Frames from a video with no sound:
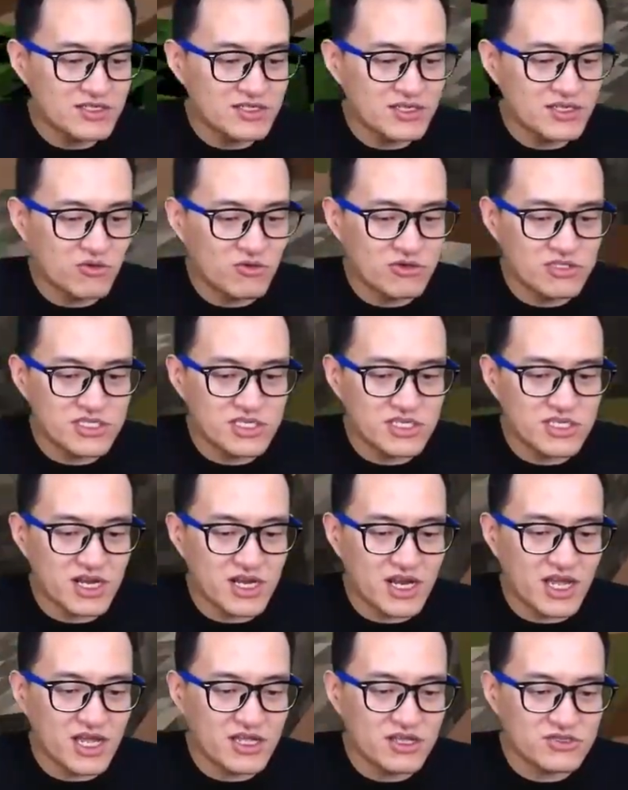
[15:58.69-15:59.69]
那我接下
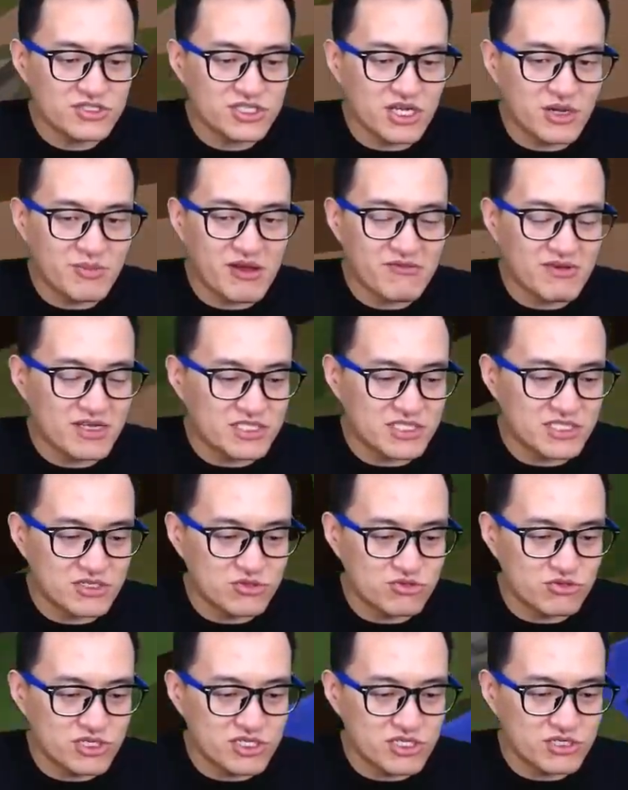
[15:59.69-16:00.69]
来要想办法解
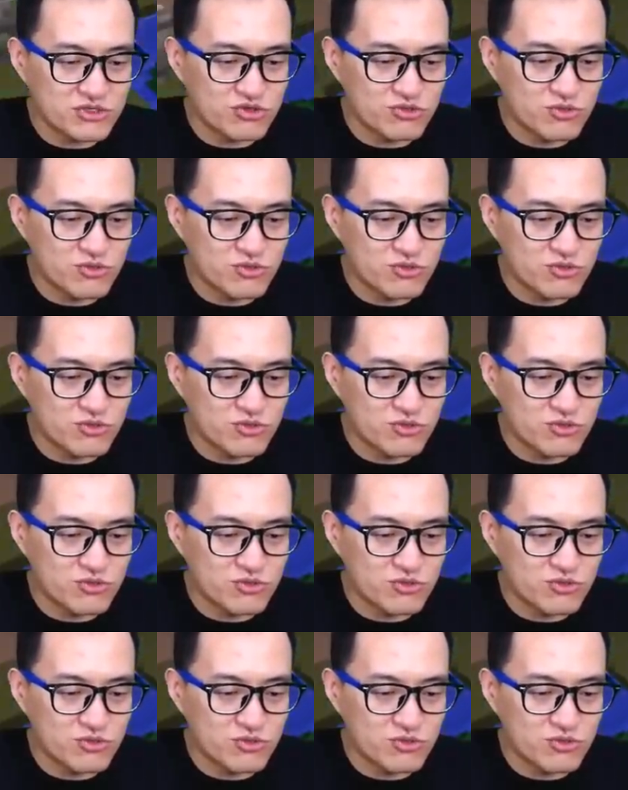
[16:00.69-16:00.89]
锁这些熊